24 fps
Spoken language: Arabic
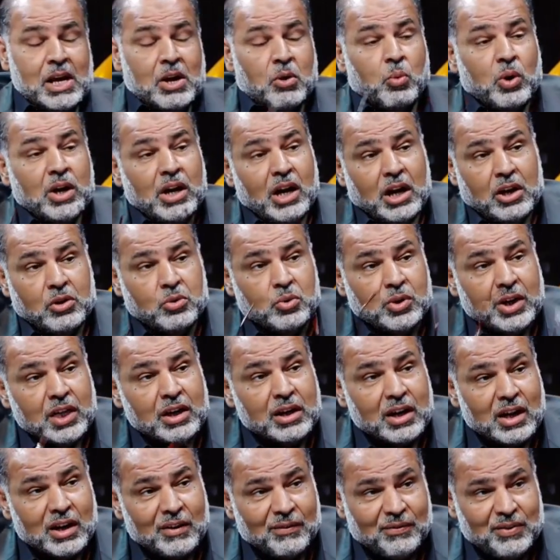ونحن
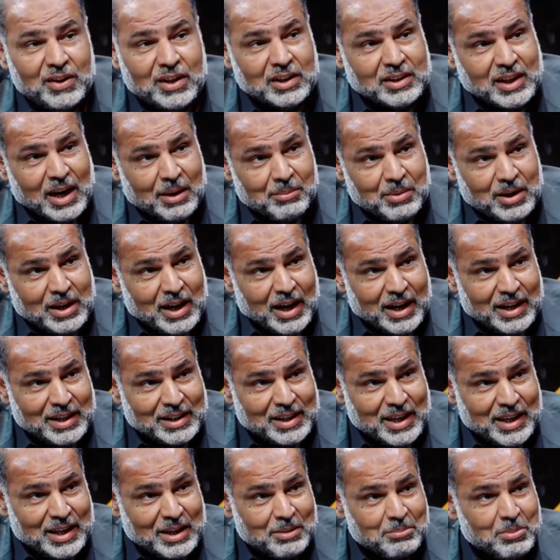نقرأ في كتاب الله
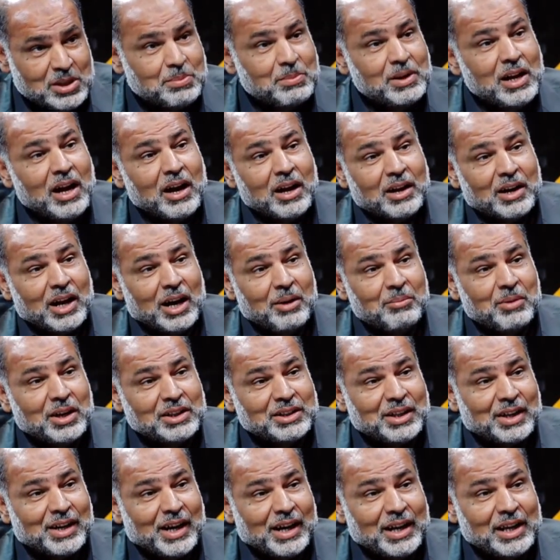الكريم بسم الله الرحمن
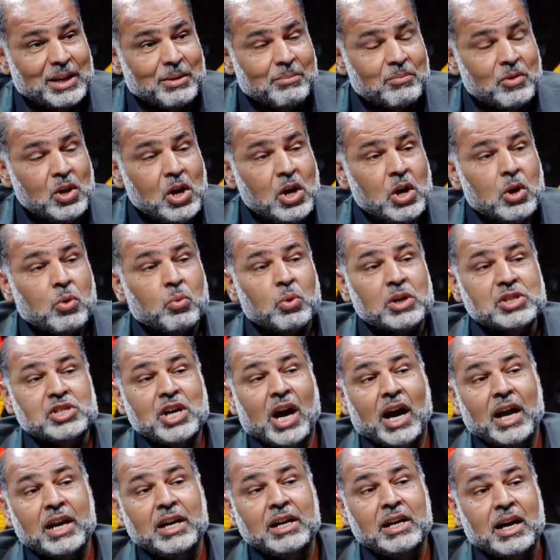الرحيم
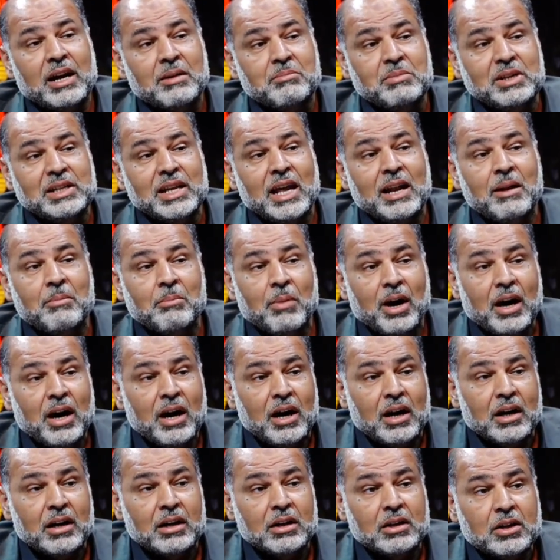وجعلنا من الماء
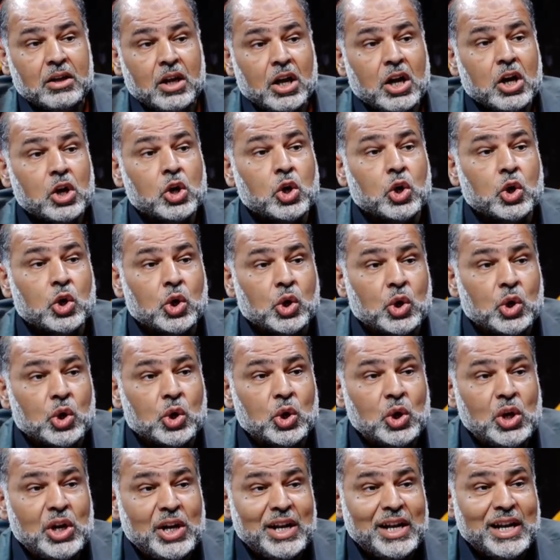كل شيء
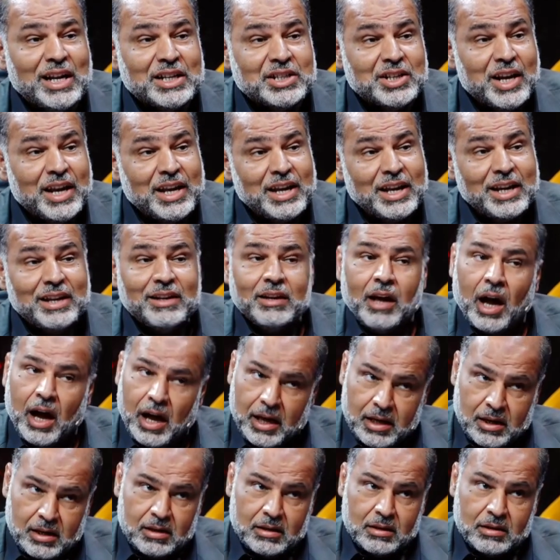كل شيء حي